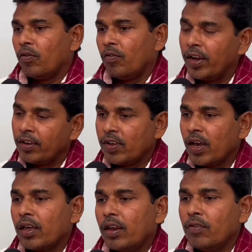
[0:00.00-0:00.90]

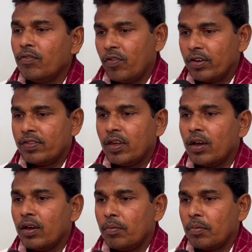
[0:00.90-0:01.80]
వెటిచాకిరి వివక్ష
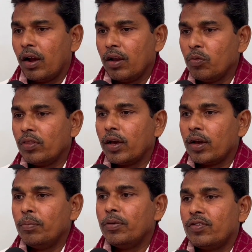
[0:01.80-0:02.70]
కళ్ళ ముందే
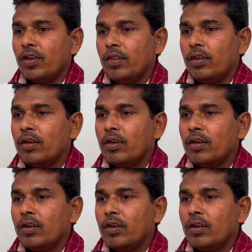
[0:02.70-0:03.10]
కనిపించేది